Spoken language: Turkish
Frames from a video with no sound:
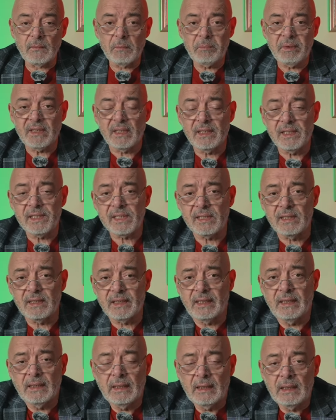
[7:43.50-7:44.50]
bir
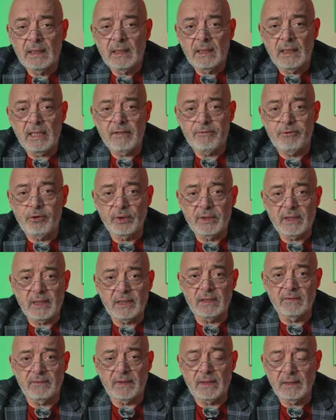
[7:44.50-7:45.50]
tanesinde f-log
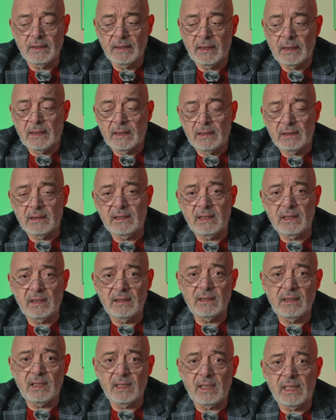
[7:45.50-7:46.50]
2 var.
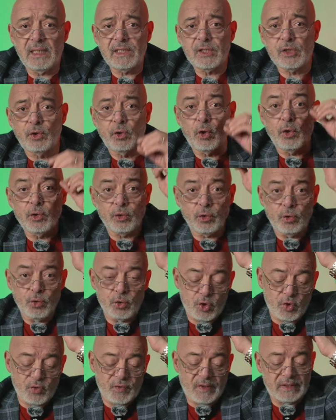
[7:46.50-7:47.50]
Diğerinde de s-log
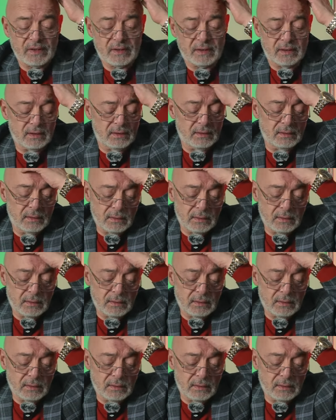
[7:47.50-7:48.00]
3 var.